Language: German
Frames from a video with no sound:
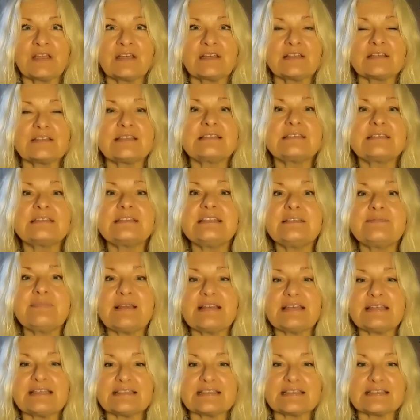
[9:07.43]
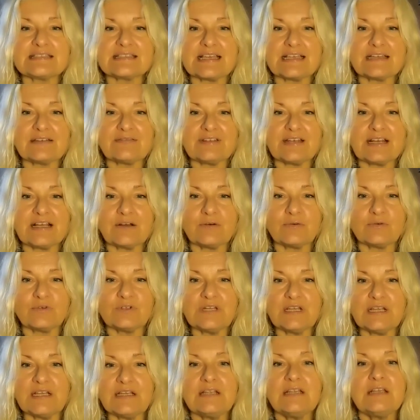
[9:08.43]
Es ist nicht mehr dieses
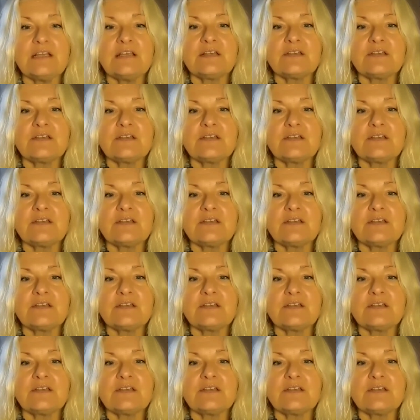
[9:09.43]
Entweder-Oder,